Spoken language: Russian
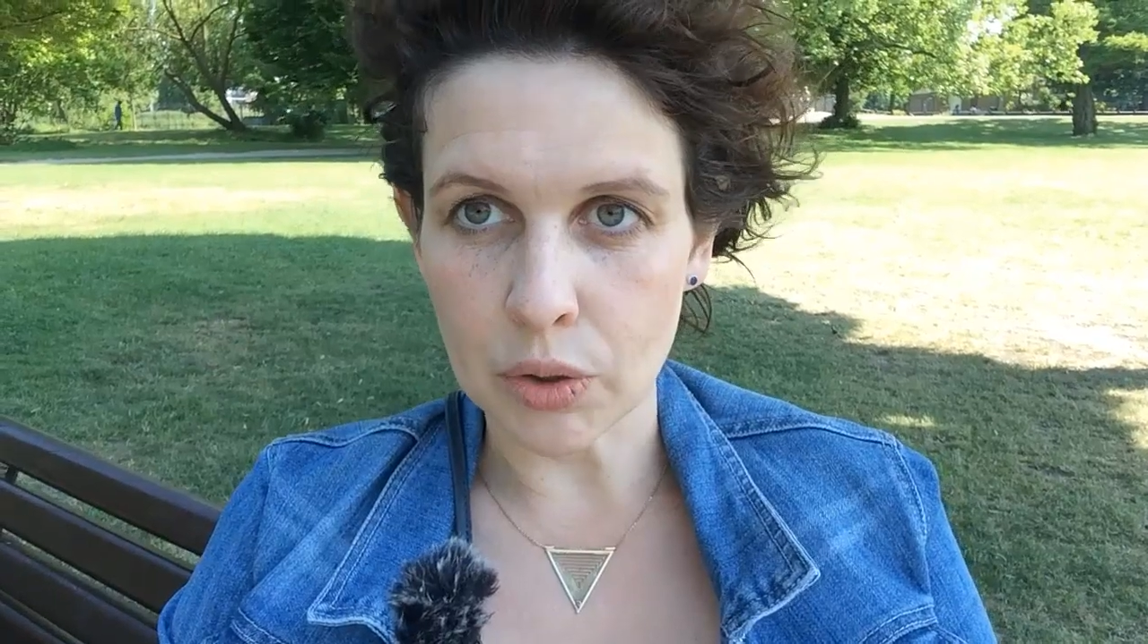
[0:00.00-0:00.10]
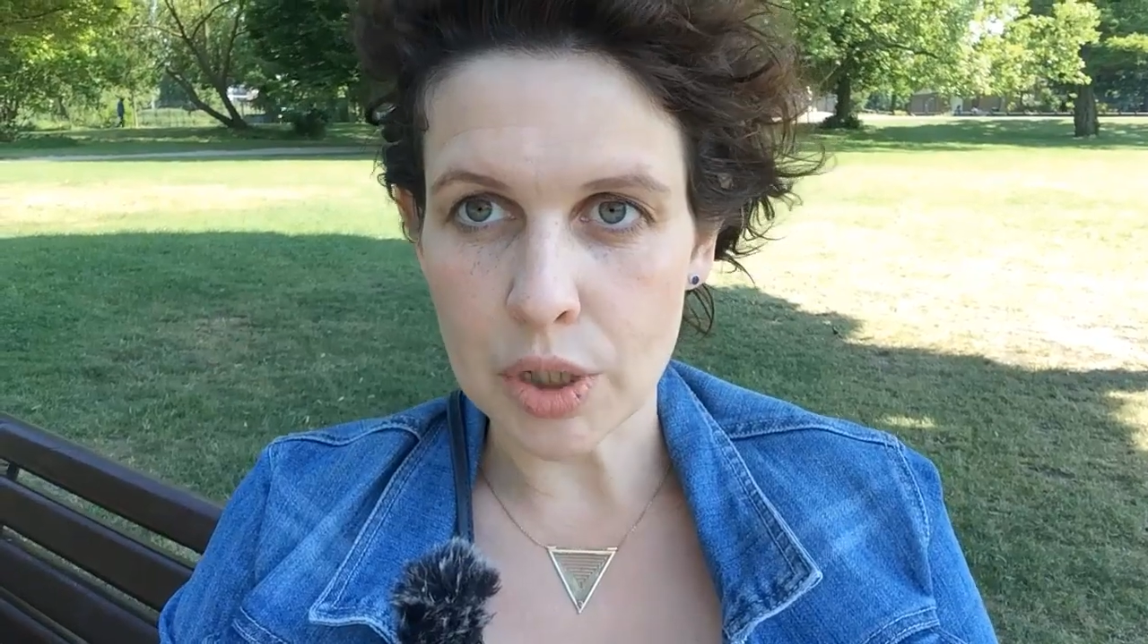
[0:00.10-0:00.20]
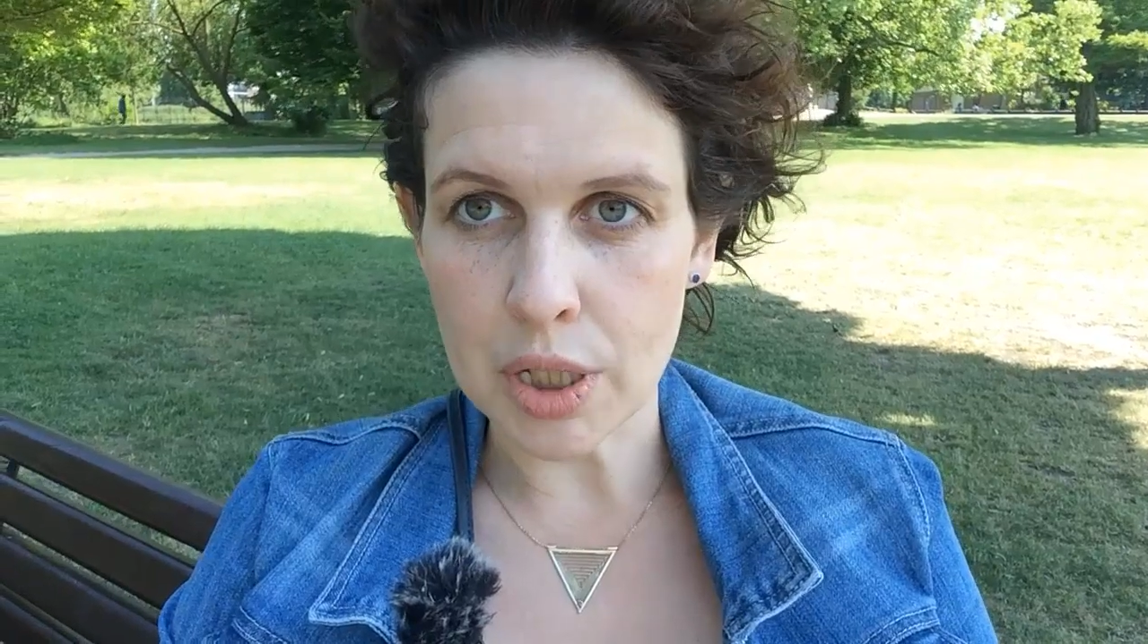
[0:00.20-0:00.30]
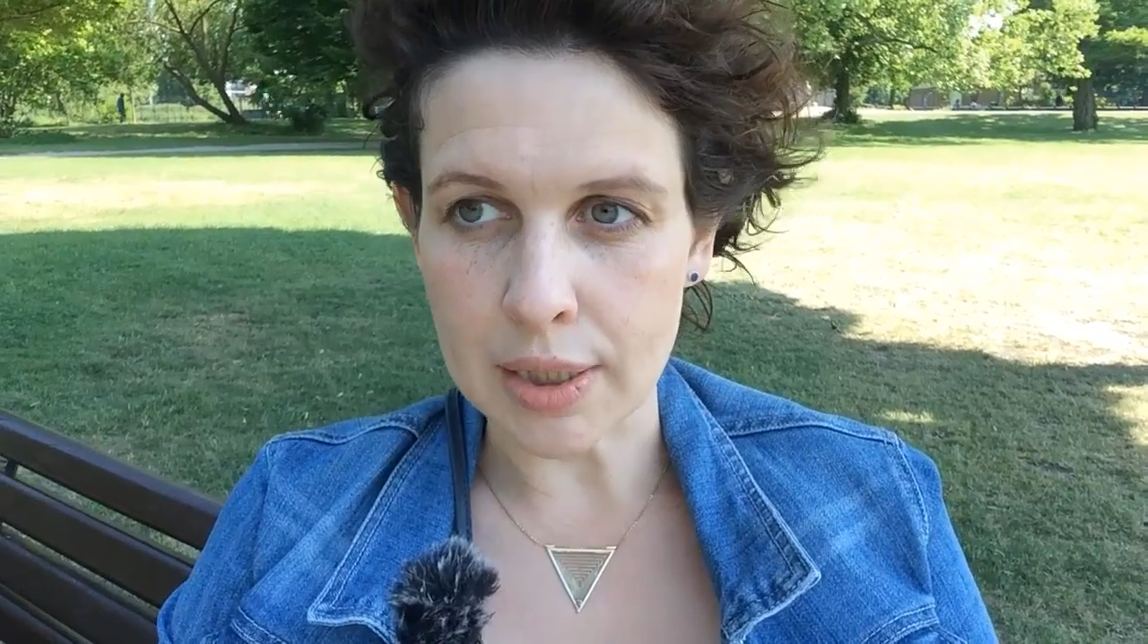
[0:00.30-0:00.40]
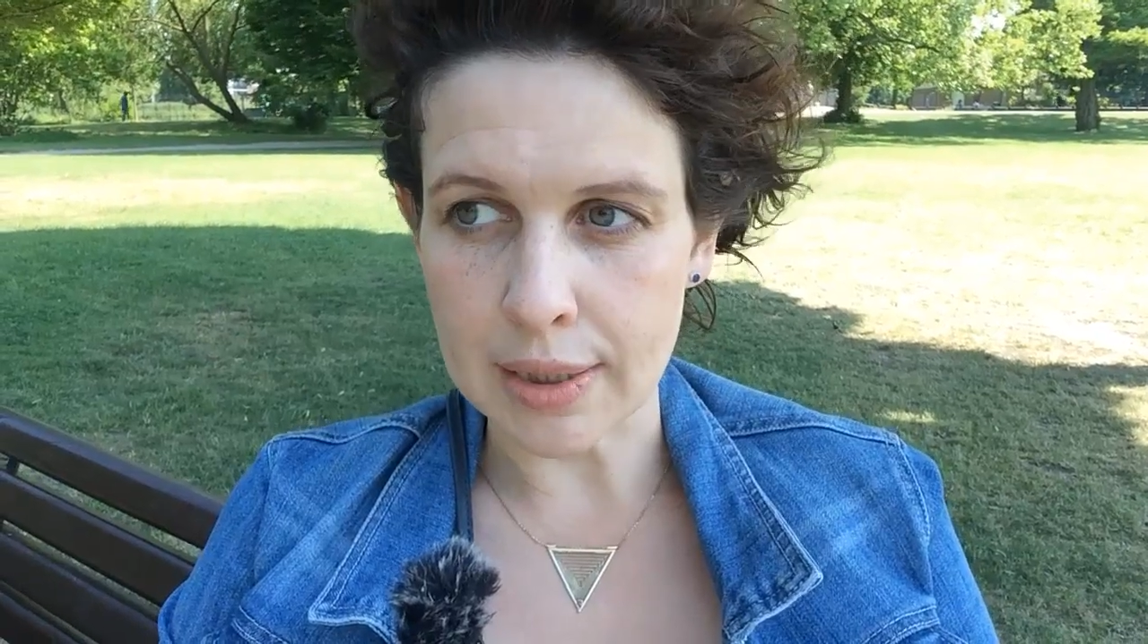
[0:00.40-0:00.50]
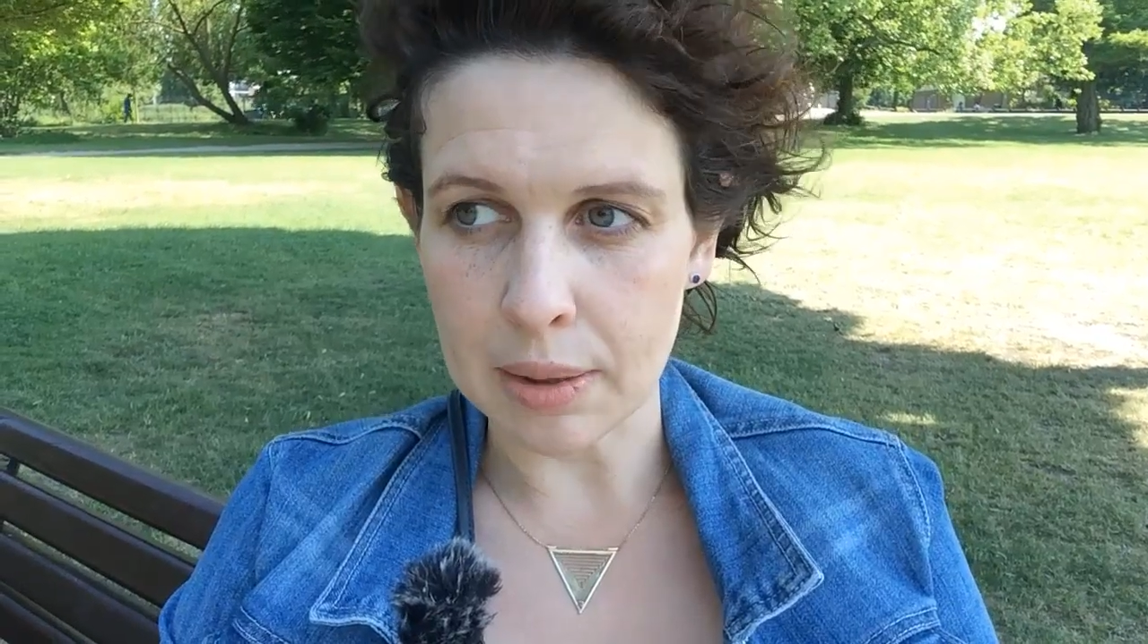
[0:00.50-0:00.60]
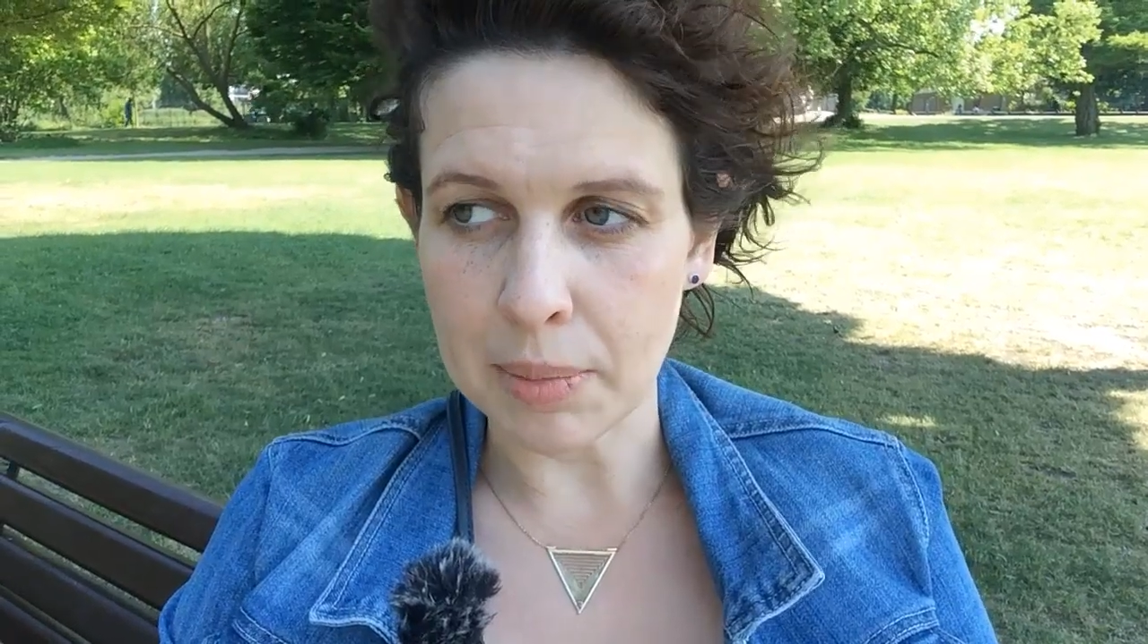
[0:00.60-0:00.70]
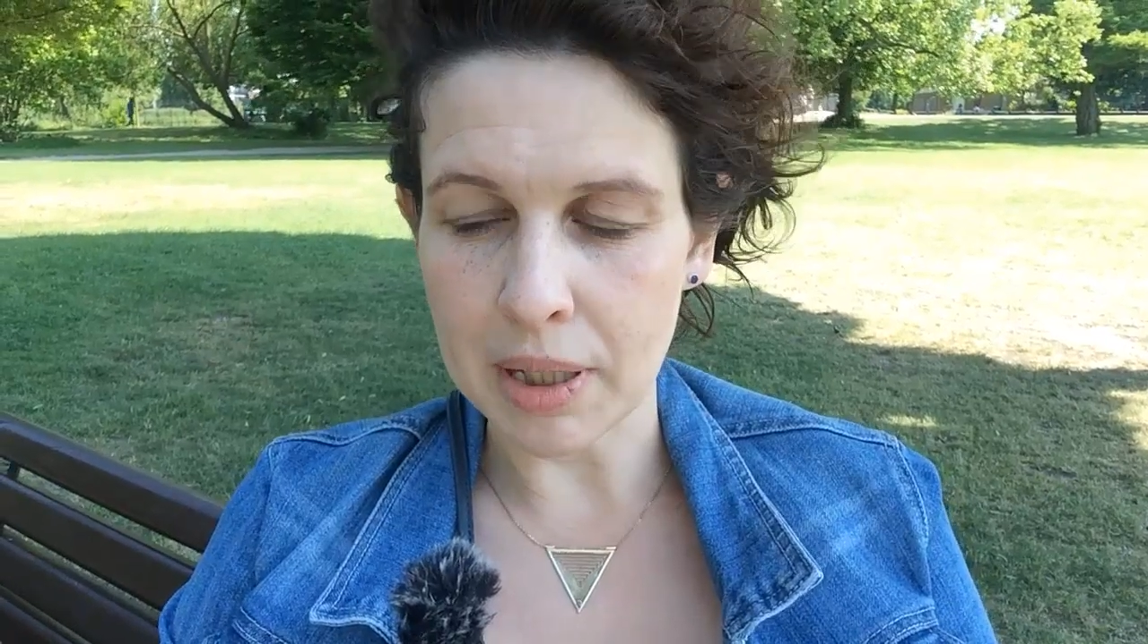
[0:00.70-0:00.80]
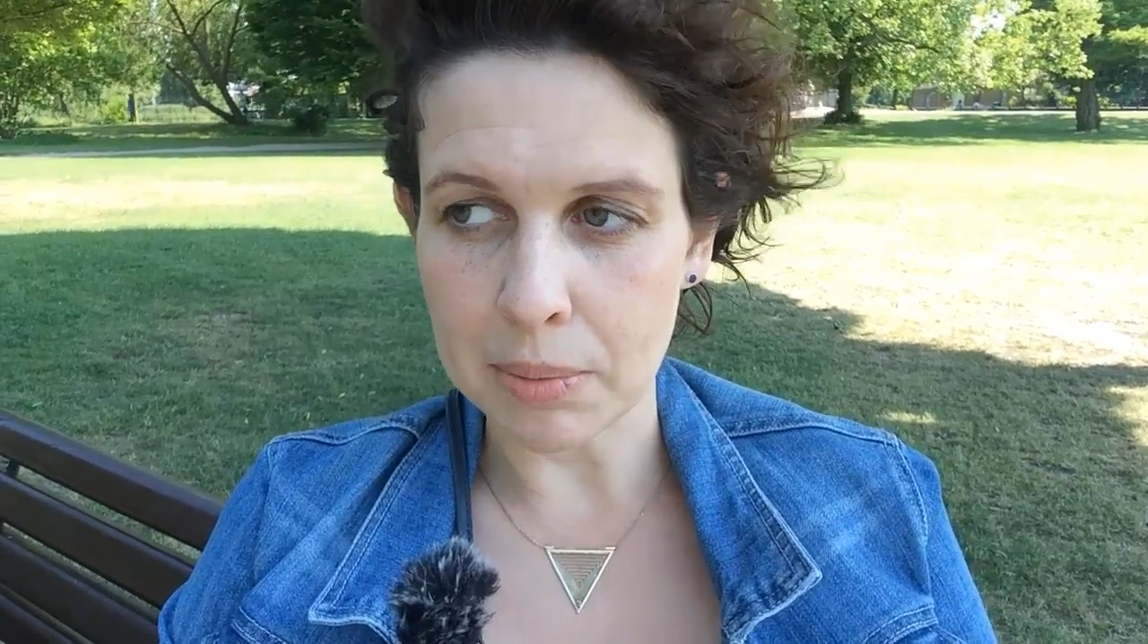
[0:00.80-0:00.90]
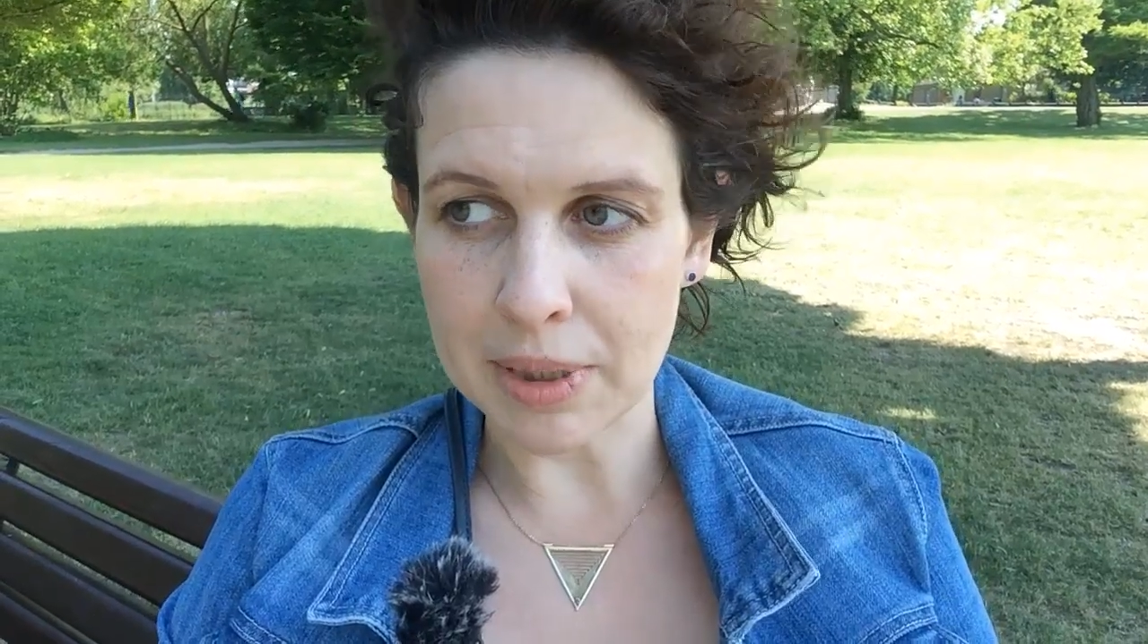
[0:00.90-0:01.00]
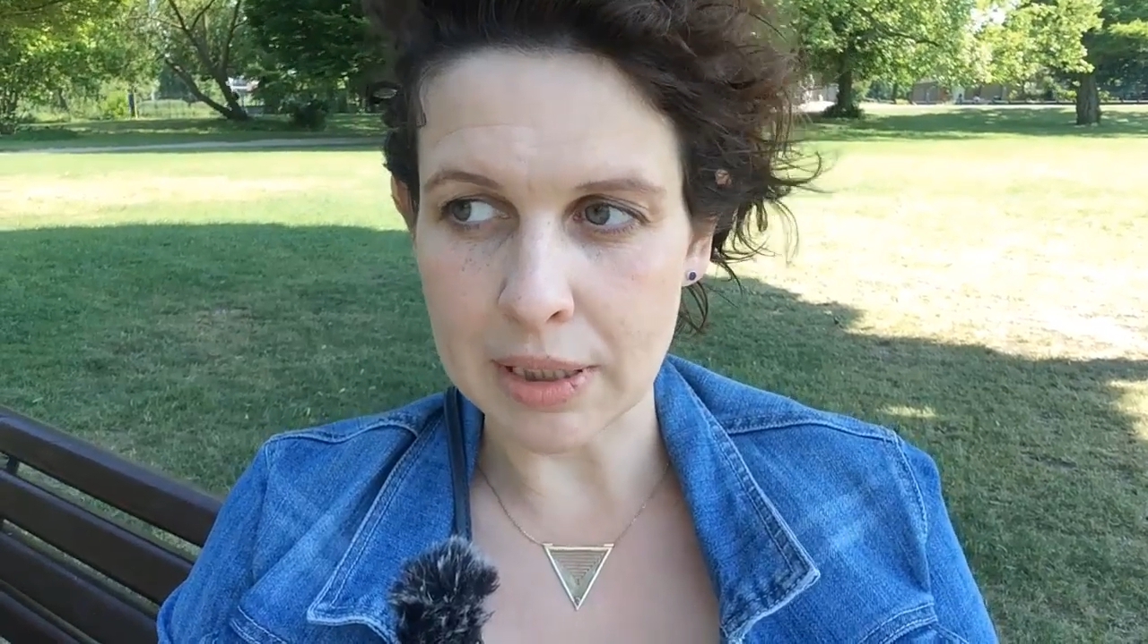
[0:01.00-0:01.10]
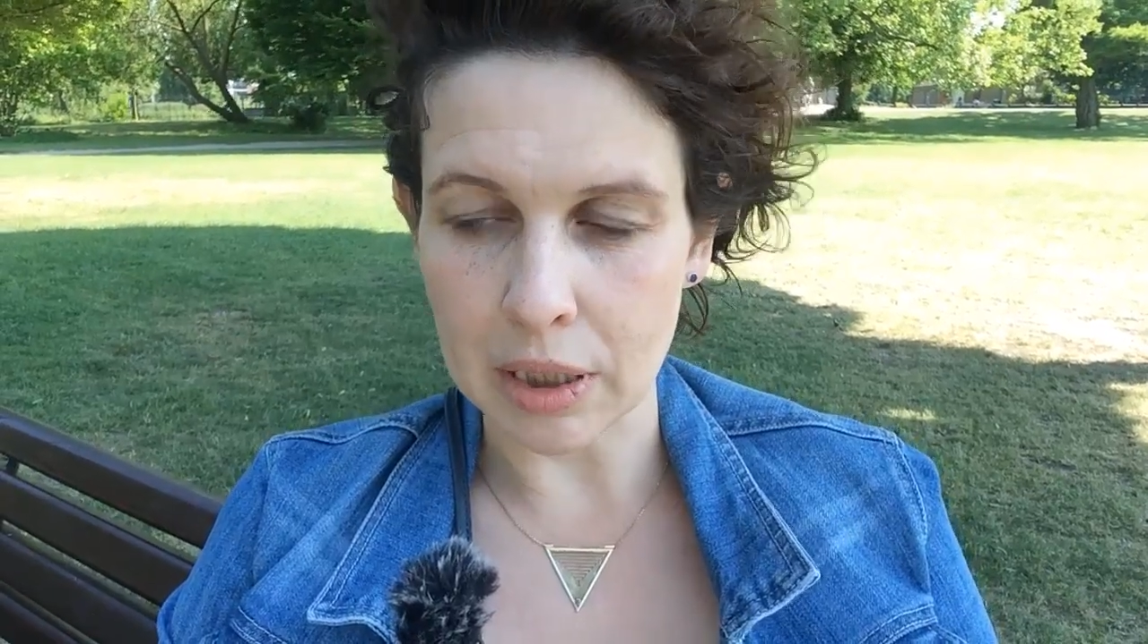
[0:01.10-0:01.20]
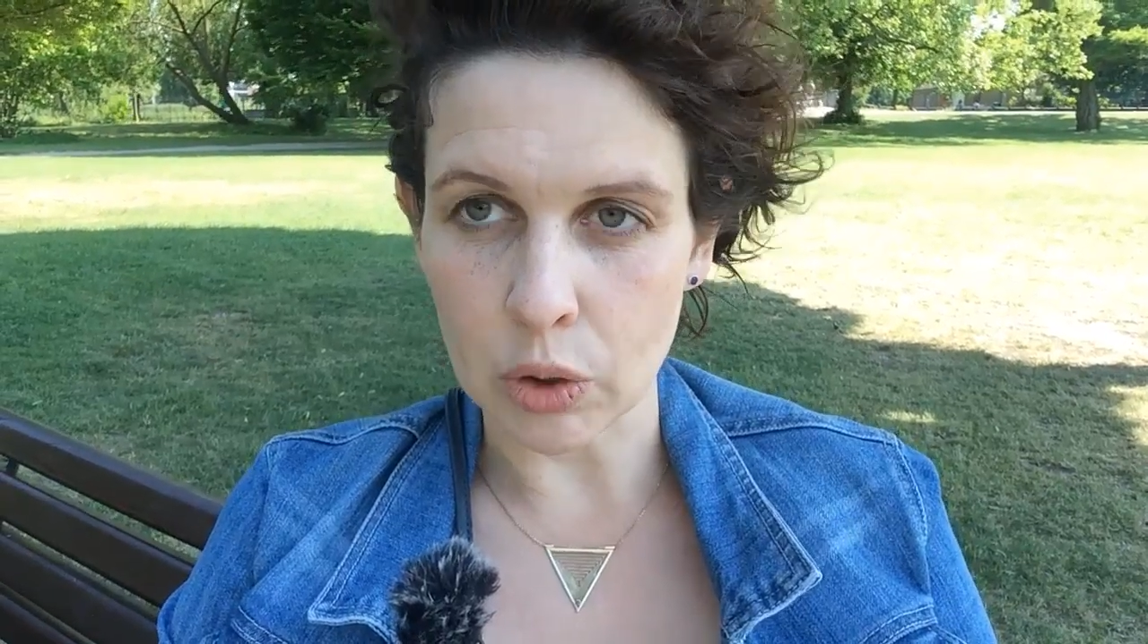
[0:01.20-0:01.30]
ночи и занимали места,